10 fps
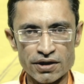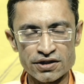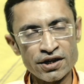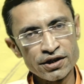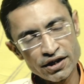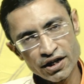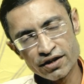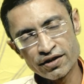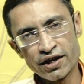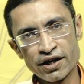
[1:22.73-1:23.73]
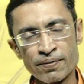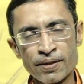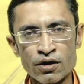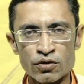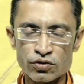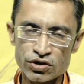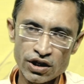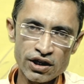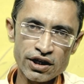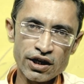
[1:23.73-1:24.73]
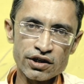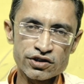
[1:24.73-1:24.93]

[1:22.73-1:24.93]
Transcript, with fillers: प्रेजेंट किया जाए उसके लिए